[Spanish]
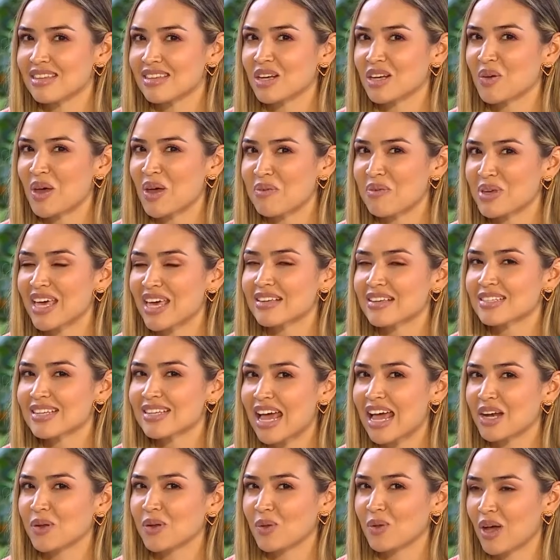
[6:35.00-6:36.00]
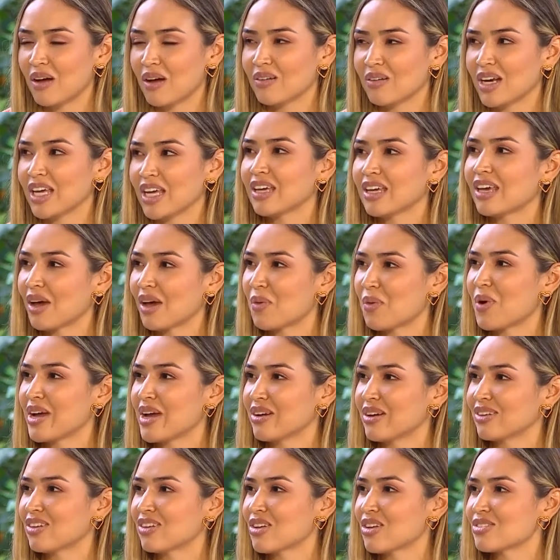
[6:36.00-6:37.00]
de estilo de vida saludable y qué
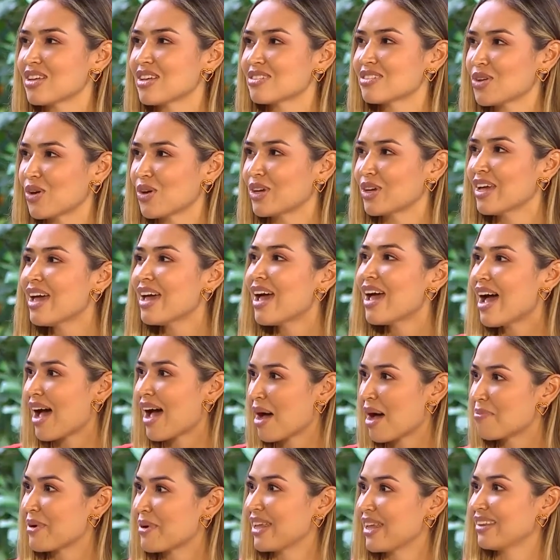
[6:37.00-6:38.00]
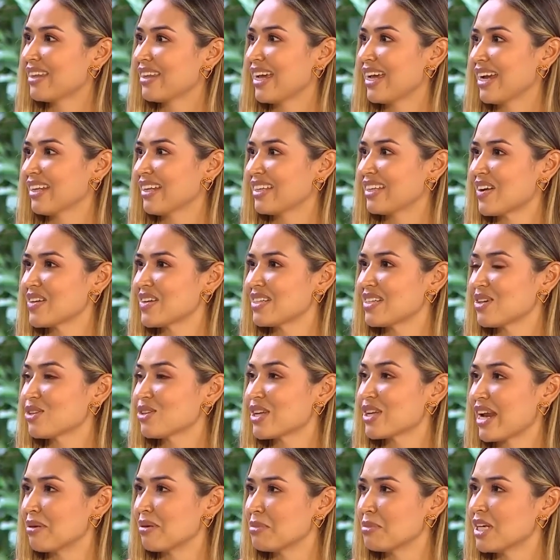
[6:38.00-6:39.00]
bueno entonces hoy aprender a través de
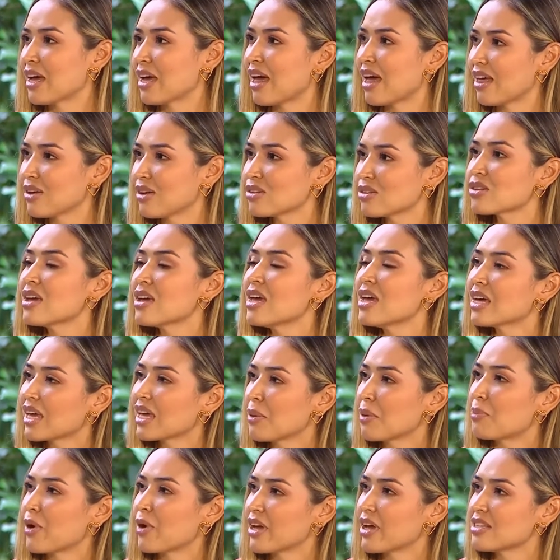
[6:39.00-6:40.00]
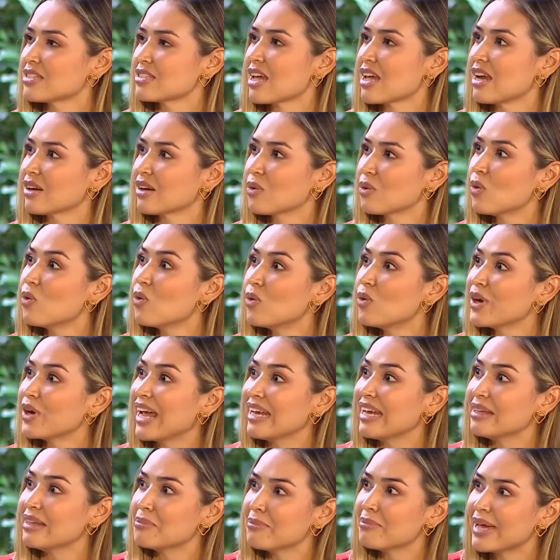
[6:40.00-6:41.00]
los germinados que pueden ser
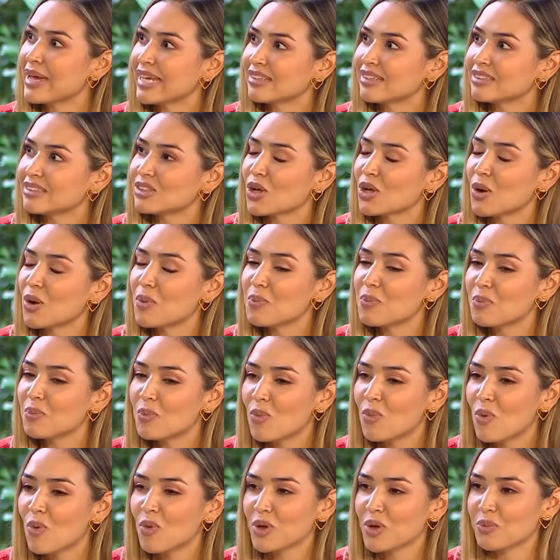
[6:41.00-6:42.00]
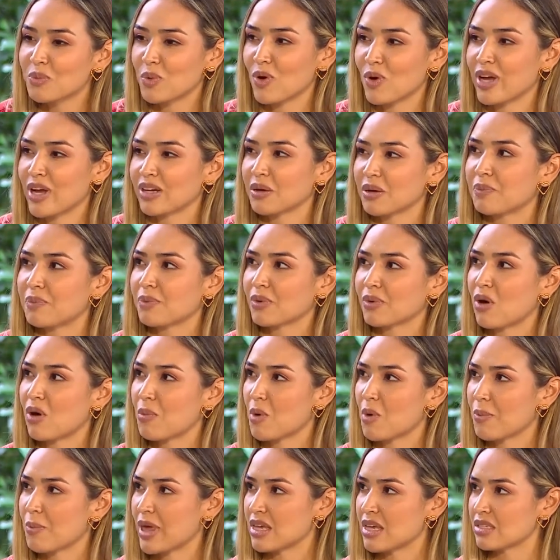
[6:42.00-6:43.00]
un alimento muy bueno
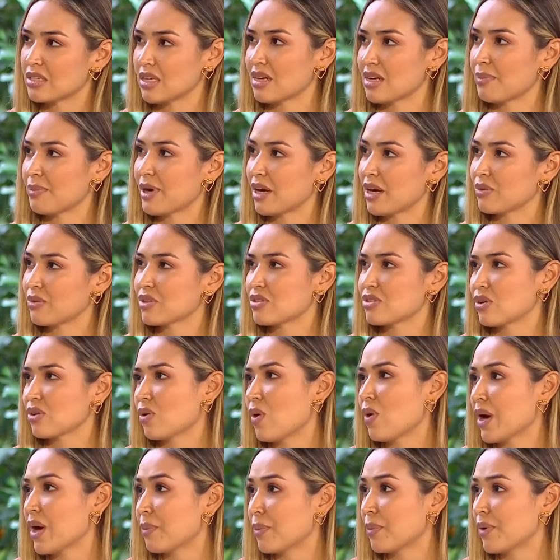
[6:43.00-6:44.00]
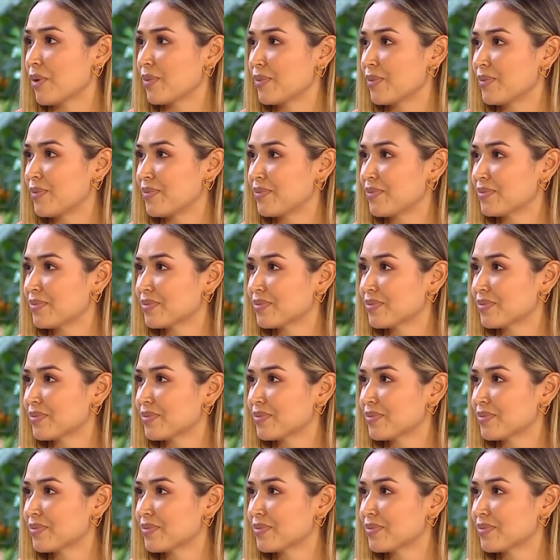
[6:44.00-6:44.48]
como medicina para nuestro cuerpo.